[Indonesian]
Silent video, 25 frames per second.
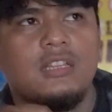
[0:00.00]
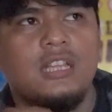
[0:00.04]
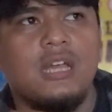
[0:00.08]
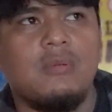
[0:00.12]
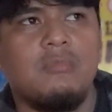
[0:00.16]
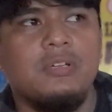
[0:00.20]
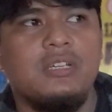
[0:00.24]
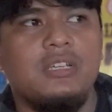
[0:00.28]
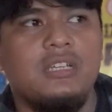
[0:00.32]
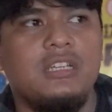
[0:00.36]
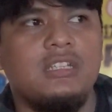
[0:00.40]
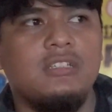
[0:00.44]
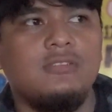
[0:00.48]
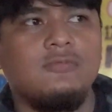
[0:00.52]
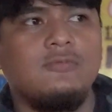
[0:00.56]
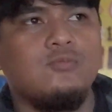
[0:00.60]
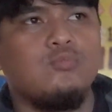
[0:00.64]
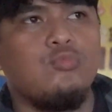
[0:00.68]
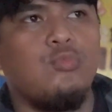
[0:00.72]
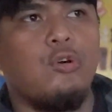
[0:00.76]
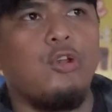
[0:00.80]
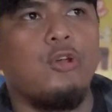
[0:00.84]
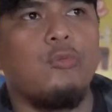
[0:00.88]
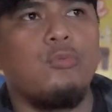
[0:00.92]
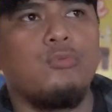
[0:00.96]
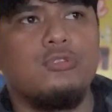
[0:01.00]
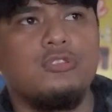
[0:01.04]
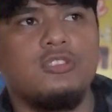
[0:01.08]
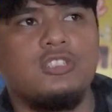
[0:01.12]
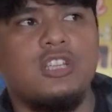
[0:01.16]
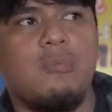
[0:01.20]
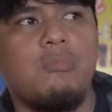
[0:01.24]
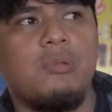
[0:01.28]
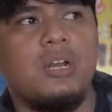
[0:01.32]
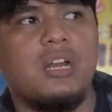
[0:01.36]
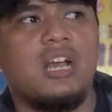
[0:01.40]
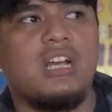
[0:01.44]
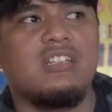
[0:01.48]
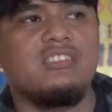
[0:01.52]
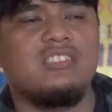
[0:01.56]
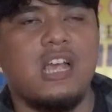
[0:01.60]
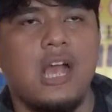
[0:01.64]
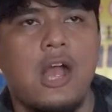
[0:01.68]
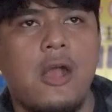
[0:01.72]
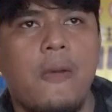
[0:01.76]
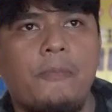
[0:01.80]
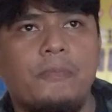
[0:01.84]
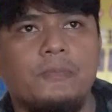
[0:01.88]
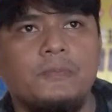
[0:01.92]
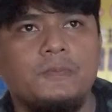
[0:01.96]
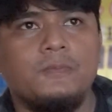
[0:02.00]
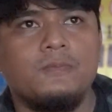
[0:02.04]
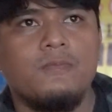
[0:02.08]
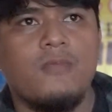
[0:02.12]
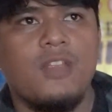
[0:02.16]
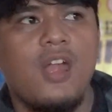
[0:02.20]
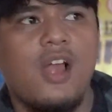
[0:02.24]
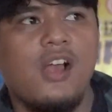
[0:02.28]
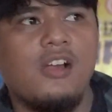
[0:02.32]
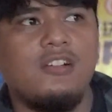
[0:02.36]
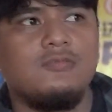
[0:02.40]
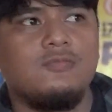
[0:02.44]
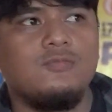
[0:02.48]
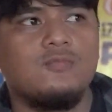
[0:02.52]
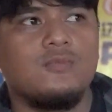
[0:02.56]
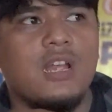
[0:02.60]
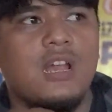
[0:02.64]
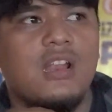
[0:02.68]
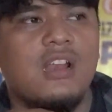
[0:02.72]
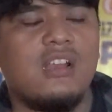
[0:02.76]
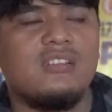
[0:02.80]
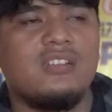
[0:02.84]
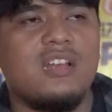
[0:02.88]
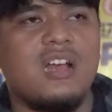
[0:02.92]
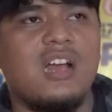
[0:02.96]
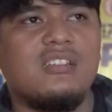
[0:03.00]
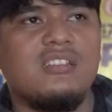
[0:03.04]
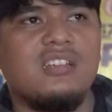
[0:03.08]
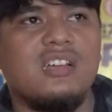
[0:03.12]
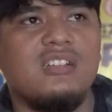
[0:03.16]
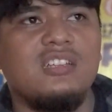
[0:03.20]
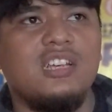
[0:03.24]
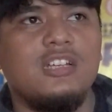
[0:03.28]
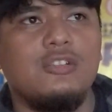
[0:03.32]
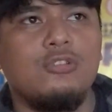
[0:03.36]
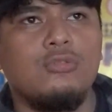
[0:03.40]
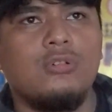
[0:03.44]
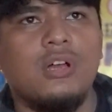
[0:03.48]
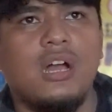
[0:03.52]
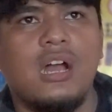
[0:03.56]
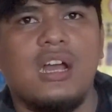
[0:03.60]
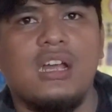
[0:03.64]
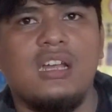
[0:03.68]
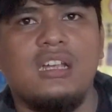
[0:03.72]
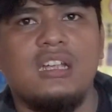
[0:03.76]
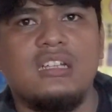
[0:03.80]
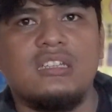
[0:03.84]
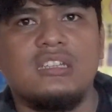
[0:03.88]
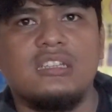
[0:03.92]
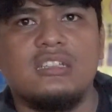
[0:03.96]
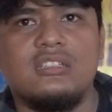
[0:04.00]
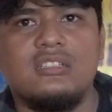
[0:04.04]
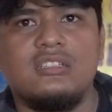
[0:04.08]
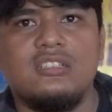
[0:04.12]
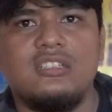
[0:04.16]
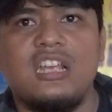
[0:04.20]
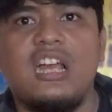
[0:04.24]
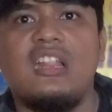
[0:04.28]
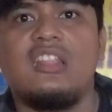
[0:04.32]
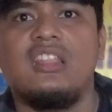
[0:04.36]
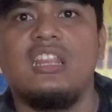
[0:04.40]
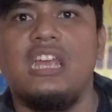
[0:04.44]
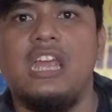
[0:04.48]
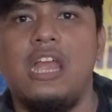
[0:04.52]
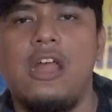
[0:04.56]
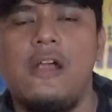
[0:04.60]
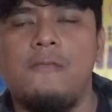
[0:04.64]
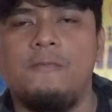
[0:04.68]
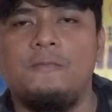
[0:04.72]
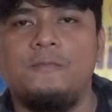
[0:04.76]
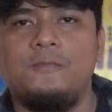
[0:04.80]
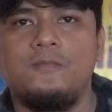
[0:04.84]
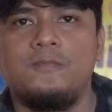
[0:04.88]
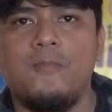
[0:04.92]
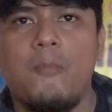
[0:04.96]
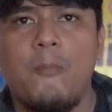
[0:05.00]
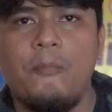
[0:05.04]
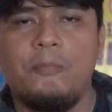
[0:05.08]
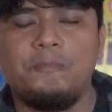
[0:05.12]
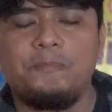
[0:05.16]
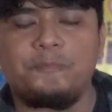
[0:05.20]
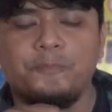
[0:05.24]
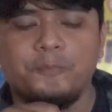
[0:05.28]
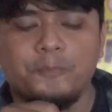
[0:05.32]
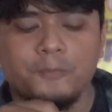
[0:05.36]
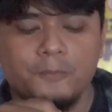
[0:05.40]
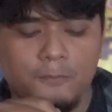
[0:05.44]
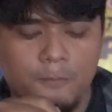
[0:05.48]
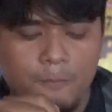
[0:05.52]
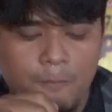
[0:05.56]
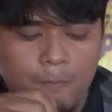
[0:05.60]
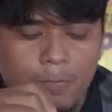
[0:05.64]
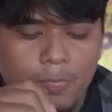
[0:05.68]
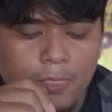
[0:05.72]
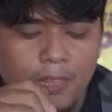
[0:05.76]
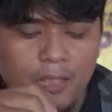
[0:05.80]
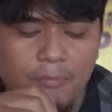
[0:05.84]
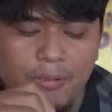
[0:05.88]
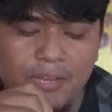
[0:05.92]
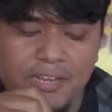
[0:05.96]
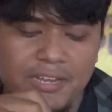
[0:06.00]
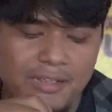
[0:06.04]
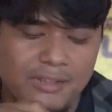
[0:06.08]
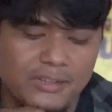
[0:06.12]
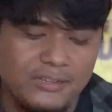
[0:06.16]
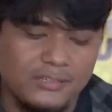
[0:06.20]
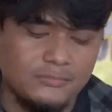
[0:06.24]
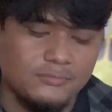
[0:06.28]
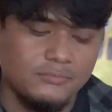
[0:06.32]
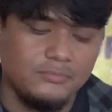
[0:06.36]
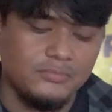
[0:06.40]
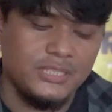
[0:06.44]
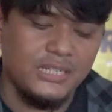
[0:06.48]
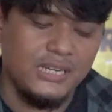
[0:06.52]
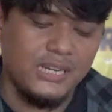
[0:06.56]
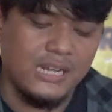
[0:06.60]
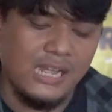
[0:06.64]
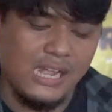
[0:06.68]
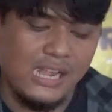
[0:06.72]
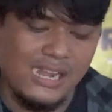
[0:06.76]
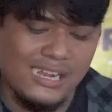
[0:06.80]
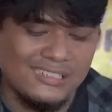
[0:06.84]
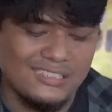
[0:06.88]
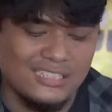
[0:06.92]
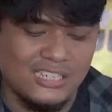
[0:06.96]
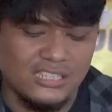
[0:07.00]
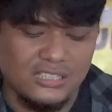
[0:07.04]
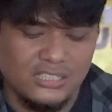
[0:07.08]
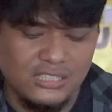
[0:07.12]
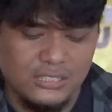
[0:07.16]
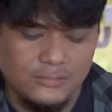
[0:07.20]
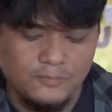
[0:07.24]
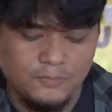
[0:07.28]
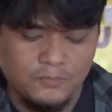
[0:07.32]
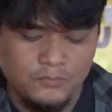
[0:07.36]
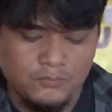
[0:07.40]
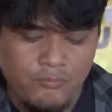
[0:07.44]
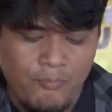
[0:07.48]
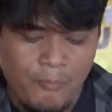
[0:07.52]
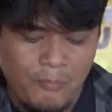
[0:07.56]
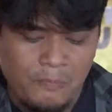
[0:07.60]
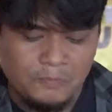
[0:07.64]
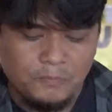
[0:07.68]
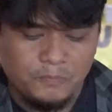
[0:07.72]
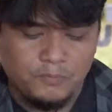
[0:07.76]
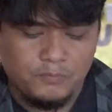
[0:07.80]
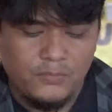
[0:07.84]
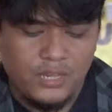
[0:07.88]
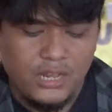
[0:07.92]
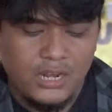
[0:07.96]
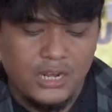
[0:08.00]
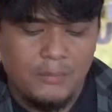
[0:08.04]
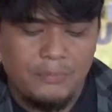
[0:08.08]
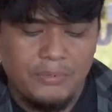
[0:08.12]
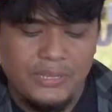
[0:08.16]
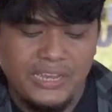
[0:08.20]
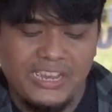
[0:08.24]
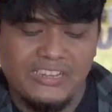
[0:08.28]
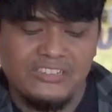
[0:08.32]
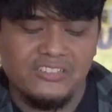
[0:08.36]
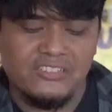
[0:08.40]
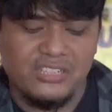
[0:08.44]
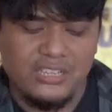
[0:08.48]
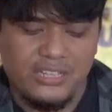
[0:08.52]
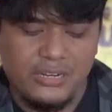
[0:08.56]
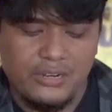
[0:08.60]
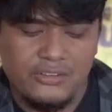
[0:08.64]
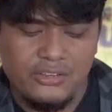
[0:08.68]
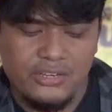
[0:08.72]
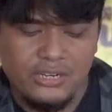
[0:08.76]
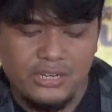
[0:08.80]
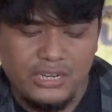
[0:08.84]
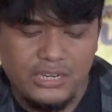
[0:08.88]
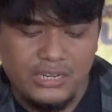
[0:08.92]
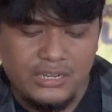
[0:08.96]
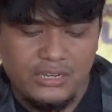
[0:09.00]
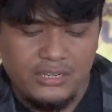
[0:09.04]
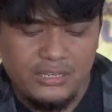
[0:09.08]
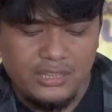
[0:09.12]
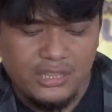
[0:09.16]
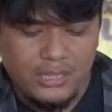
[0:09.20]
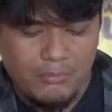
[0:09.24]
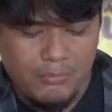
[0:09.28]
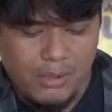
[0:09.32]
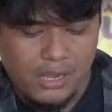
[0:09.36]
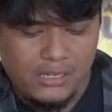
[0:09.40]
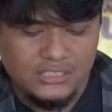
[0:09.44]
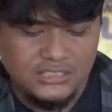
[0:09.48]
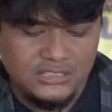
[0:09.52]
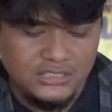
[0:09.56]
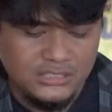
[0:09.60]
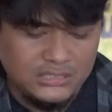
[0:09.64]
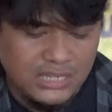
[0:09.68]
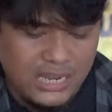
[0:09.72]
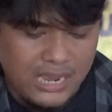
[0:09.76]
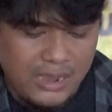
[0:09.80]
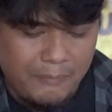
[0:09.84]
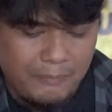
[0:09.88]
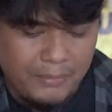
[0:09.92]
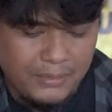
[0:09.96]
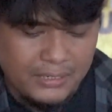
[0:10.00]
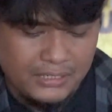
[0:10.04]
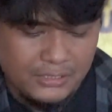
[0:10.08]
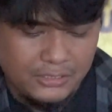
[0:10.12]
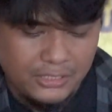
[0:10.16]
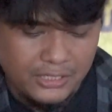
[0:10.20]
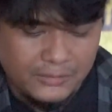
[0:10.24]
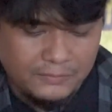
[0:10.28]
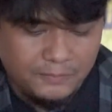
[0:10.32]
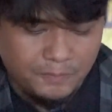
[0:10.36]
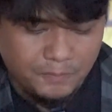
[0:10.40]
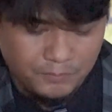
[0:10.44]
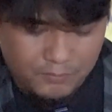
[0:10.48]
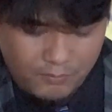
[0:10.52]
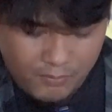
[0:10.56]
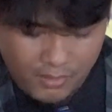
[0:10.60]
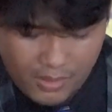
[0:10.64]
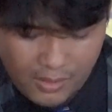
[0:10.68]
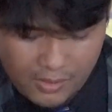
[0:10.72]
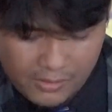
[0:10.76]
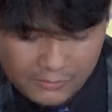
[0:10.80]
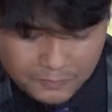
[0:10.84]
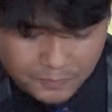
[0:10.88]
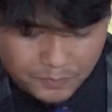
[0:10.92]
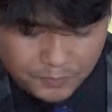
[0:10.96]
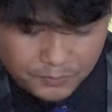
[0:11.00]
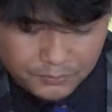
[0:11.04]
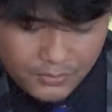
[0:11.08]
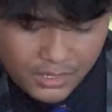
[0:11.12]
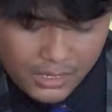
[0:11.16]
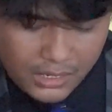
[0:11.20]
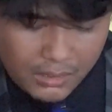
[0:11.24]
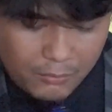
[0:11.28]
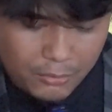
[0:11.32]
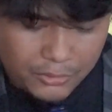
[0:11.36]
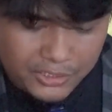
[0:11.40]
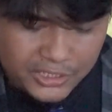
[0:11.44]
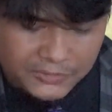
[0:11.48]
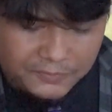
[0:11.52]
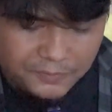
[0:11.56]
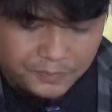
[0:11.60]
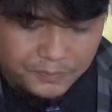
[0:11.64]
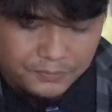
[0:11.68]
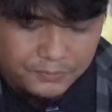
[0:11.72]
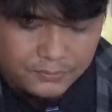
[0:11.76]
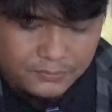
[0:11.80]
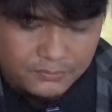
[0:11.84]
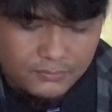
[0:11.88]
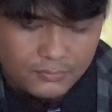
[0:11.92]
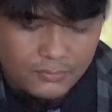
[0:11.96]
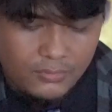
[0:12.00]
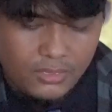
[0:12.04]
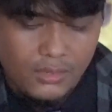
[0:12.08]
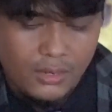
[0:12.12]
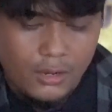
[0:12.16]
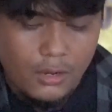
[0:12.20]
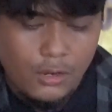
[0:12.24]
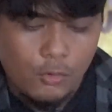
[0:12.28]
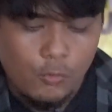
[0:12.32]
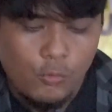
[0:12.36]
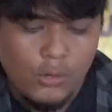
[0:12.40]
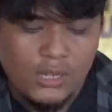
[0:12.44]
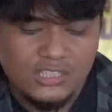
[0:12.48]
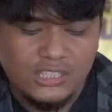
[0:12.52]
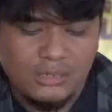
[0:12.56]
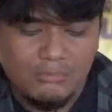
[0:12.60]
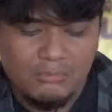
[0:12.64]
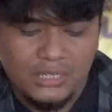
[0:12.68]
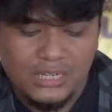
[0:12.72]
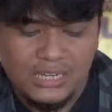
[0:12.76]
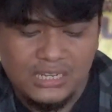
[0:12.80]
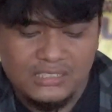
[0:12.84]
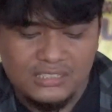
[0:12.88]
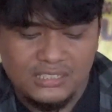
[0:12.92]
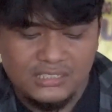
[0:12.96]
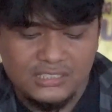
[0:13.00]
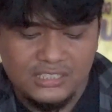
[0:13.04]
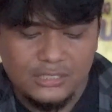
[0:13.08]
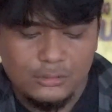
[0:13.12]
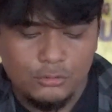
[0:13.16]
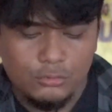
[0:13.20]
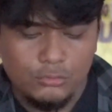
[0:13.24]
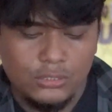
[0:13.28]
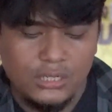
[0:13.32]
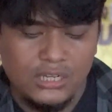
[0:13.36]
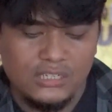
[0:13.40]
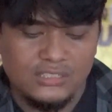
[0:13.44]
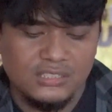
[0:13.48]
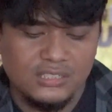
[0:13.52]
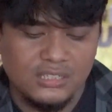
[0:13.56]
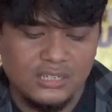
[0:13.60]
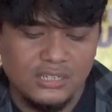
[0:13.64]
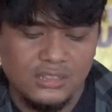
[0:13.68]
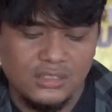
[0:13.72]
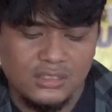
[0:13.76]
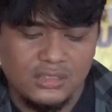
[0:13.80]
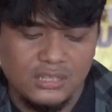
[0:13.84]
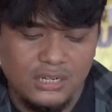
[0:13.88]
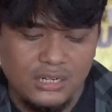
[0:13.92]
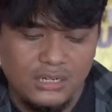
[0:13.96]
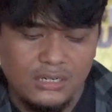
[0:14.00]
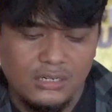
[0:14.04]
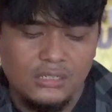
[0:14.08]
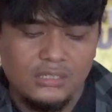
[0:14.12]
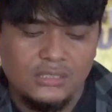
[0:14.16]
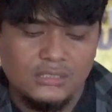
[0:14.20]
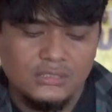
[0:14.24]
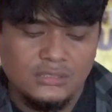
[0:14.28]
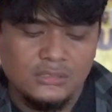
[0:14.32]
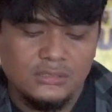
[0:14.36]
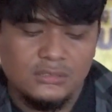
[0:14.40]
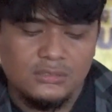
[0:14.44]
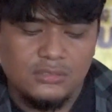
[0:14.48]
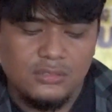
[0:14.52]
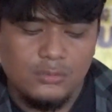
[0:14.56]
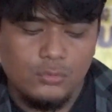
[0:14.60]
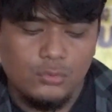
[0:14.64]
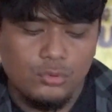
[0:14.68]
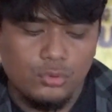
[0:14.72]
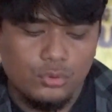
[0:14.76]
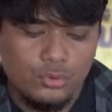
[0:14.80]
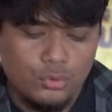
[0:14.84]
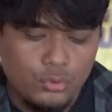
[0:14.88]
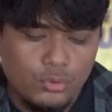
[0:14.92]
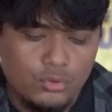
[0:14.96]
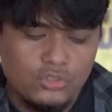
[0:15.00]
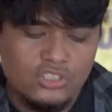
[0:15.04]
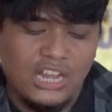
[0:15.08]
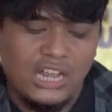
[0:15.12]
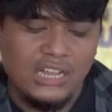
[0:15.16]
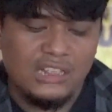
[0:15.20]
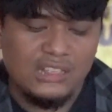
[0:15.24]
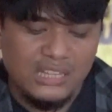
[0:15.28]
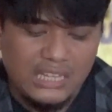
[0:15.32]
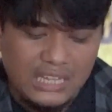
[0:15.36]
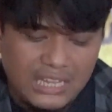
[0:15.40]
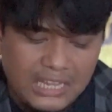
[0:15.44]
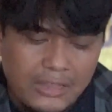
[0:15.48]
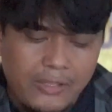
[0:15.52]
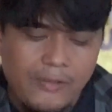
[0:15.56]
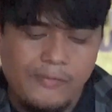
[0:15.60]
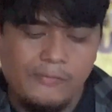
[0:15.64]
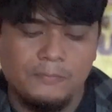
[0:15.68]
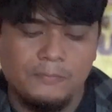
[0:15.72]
tapi ini walaupun sambal kacang rasa kacangnya itu nggak kayak sate beda beda nggak kayak sate lebih encer jadi kayak ditambahi apa gitu ya pokoknya kuah sambal kacangnya itu nggak sekental untuk sate